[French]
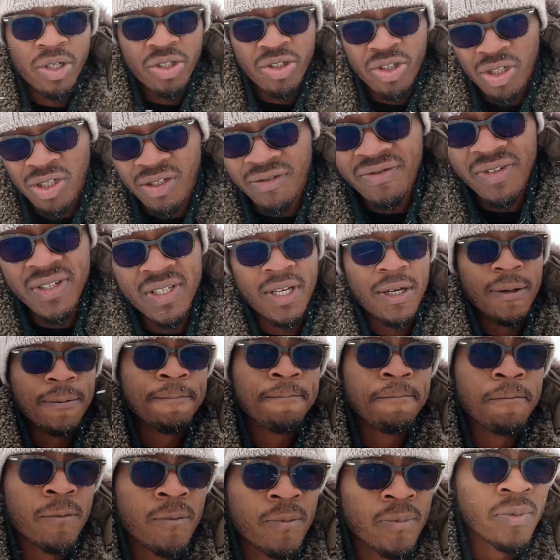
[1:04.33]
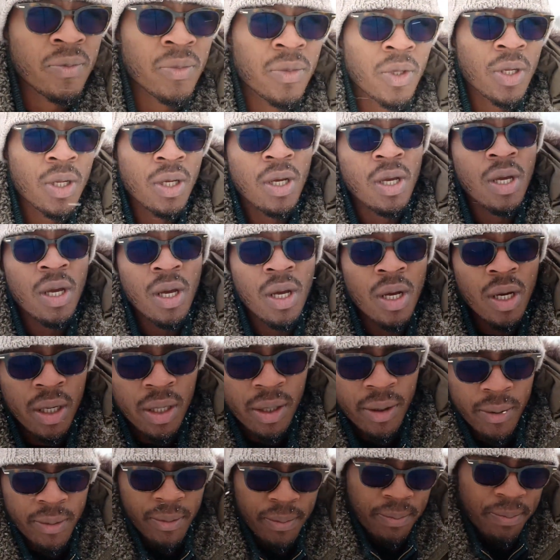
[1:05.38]
que tu aies le visa.
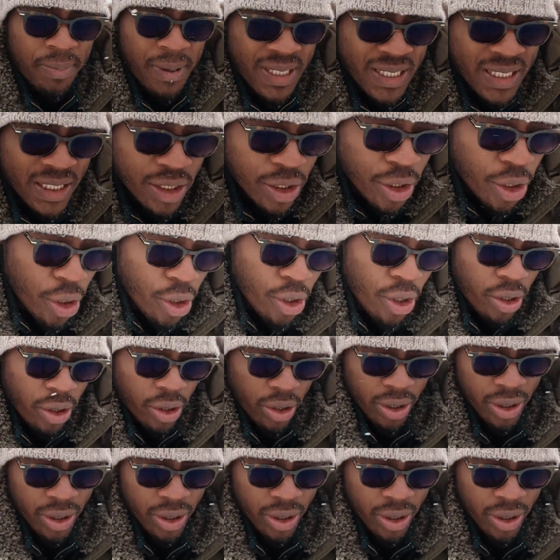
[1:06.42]
Parce que